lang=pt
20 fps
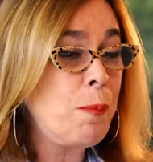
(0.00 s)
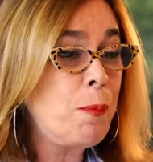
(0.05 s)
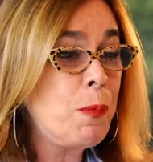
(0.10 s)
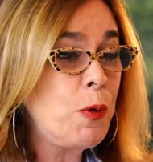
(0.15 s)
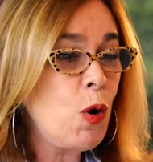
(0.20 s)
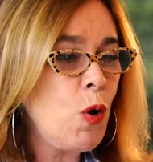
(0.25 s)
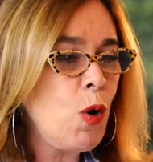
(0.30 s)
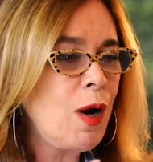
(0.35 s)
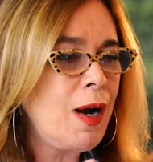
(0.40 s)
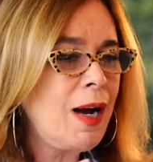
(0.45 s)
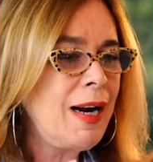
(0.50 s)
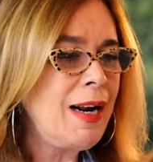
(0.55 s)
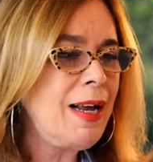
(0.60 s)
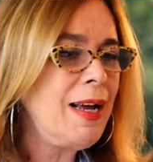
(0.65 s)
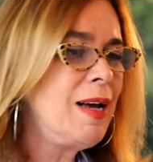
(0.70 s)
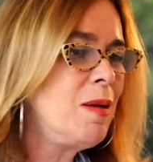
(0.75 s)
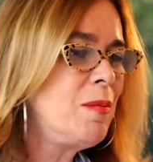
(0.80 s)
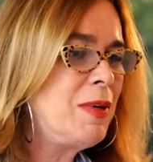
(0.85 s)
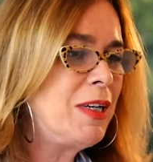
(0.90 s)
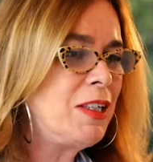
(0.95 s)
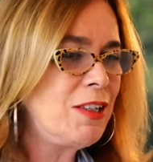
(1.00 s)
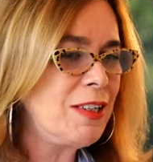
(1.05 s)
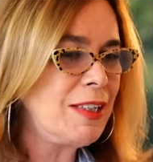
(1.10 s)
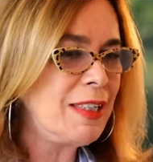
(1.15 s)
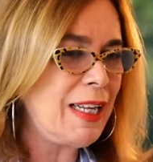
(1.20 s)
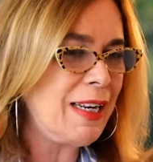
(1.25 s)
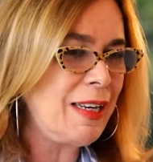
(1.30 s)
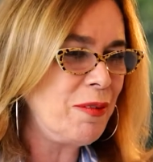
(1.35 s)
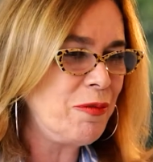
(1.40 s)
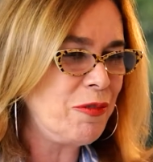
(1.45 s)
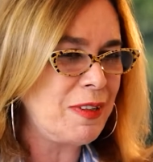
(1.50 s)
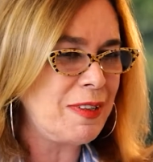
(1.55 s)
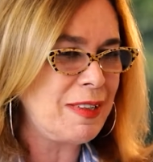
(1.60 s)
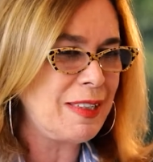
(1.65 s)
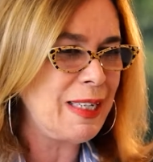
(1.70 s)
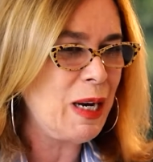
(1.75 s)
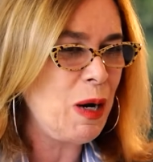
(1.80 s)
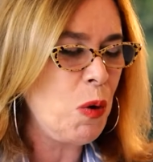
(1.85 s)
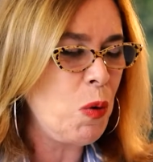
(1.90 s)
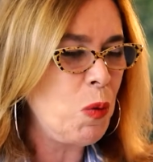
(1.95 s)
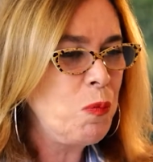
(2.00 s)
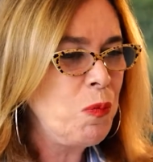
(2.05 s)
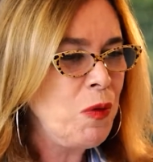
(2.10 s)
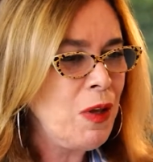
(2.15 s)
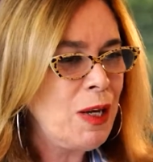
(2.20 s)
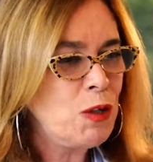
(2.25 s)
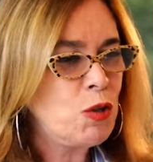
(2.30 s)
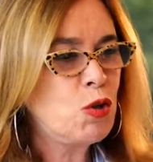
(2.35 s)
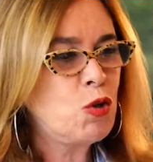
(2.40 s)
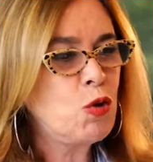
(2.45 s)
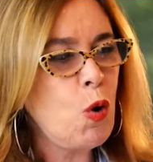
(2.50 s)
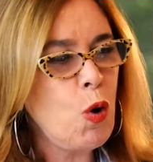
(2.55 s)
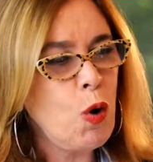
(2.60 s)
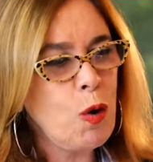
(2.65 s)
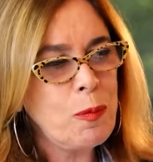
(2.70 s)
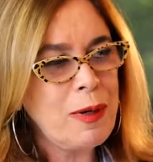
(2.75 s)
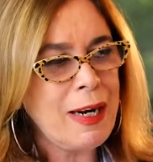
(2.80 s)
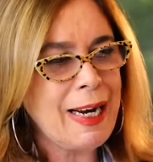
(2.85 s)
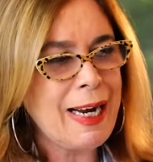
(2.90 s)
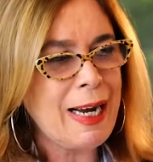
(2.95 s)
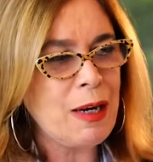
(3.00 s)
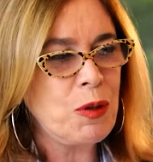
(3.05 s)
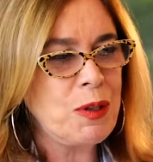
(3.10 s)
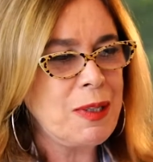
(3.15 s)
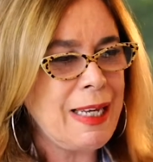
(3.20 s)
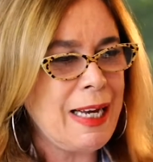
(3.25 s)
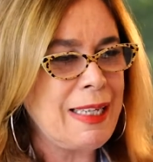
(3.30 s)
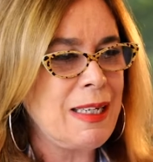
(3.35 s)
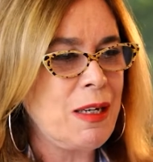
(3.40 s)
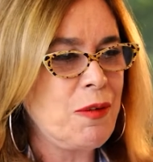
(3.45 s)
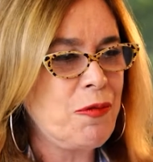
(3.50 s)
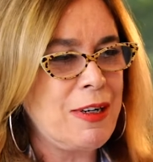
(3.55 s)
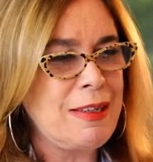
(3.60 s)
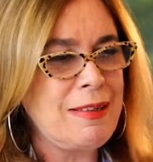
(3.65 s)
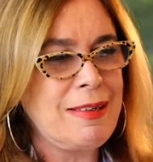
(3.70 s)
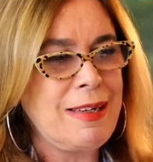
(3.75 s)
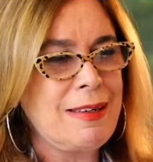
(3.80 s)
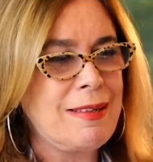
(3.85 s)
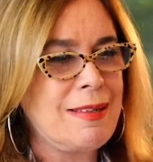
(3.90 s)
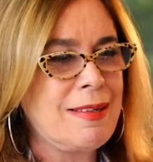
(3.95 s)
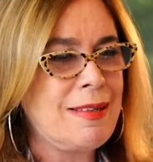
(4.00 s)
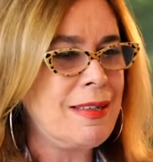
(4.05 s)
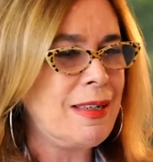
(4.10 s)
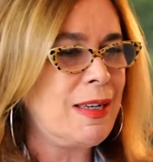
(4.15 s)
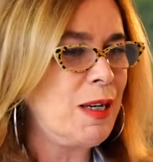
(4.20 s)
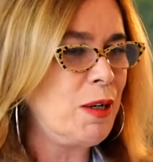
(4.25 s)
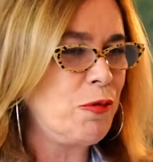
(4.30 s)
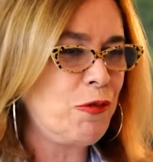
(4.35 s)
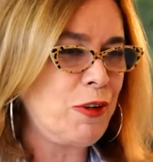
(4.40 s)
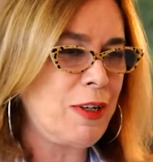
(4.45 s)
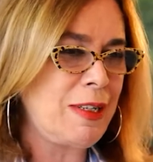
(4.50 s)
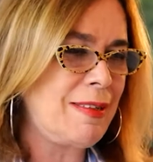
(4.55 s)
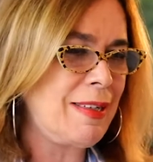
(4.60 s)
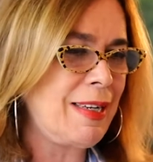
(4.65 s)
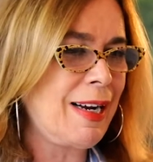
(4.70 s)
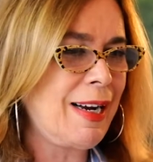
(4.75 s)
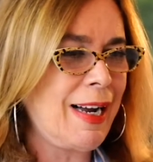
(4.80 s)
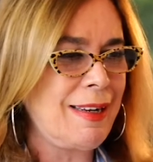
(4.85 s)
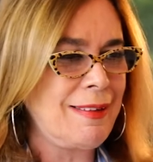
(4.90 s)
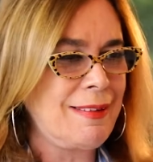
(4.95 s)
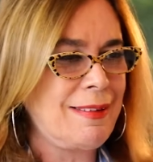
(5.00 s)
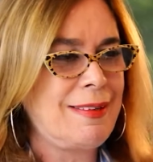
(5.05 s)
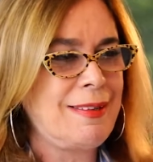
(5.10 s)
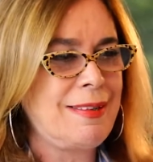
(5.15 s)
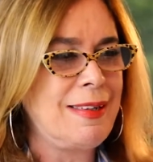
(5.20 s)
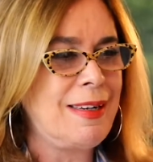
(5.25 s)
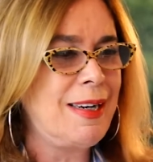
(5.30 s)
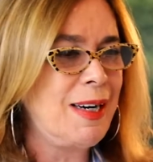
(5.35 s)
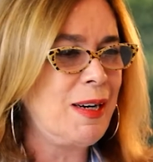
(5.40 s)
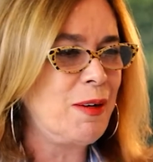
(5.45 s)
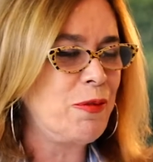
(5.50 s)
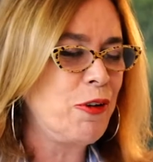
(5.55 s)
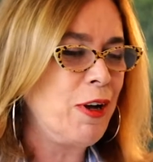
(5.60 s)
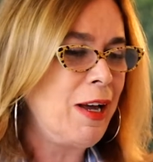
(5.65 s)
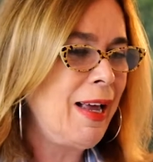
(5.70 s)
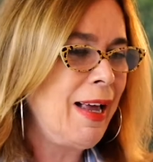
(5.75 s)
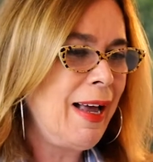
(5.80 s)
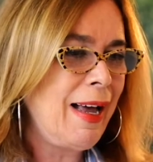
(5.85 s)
programa de televisão sobre a garotada que fazia surf, fazia kitesurf,